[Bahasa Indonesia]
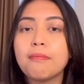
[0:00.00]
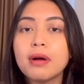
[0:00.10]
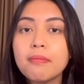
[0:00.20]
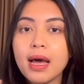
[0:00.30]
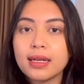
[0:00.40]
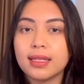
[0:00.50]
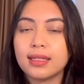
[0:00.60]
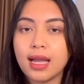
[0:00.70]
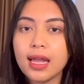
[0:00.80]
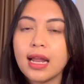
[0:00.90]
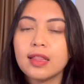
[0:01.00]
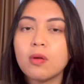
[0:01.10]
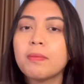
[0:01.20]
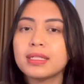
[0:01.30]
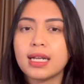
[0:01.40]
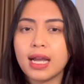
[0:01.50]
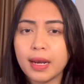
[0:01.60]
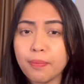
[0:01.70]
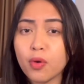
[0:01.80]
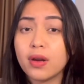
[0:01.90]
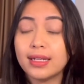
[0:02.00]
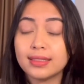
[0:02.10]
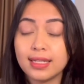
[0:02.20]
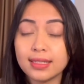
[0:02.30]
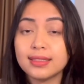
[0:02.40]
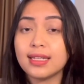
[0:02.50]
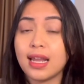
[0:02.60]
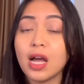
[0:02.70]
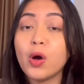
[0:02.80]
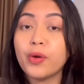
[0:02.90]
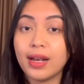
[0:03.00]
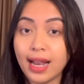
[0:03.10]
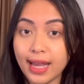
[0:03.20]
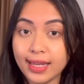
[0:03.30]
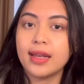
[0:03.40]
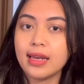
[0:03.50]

memarketkan atau memasarkan produknya secara online.